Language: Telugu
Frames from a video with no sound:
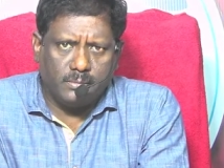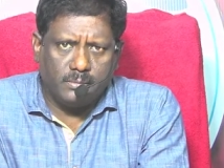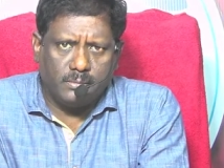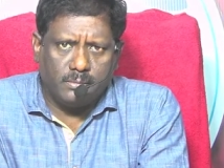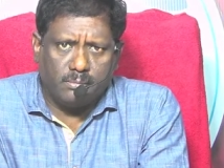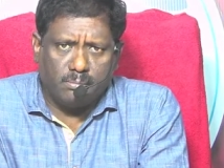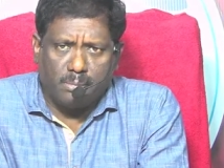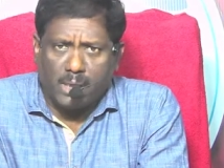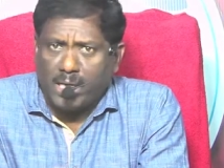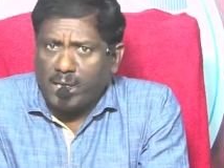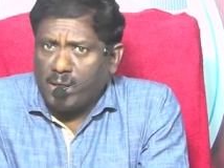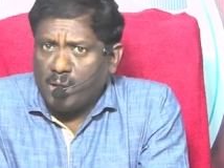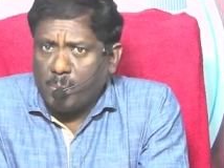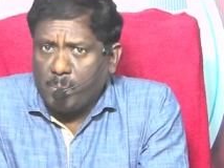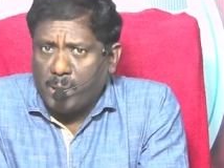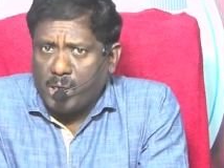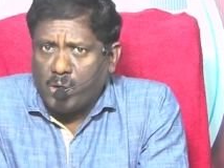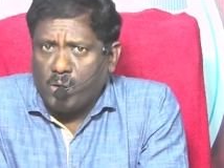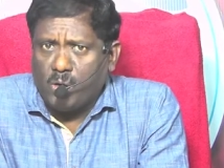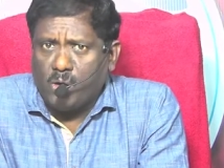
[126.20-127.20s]
మనలను
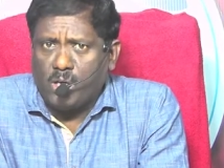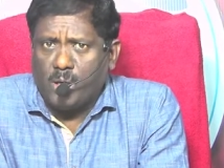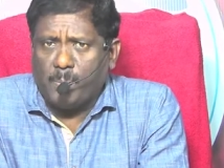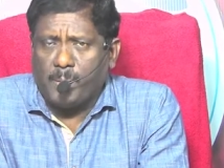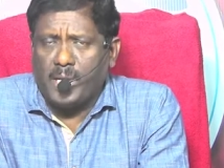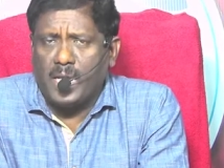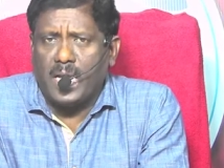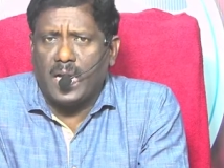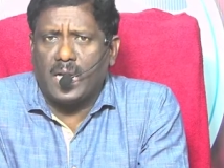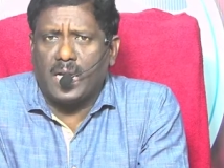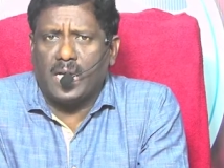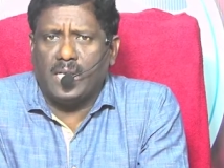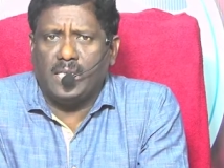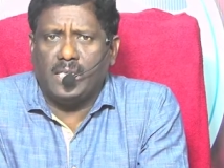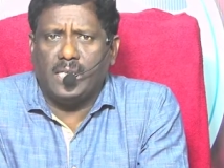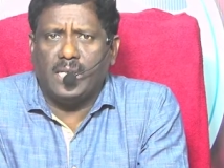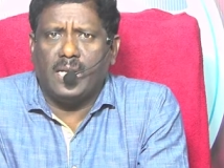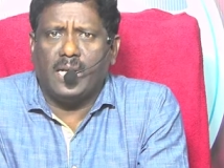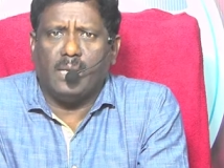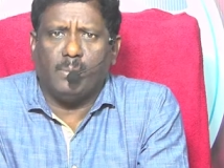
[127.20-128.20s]
పరలోక ప్రయాణానికి
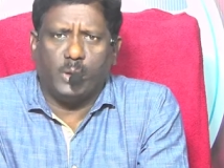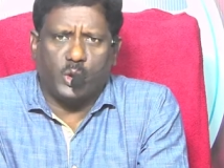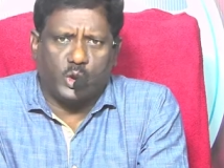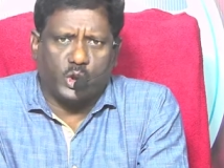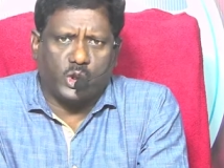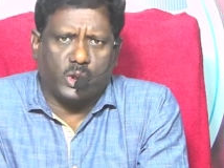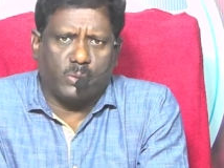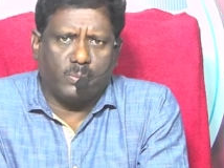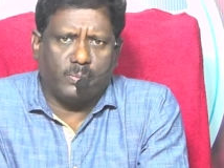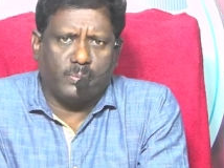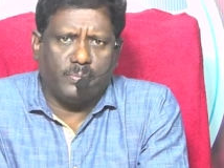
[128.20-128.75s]
నడిపించటం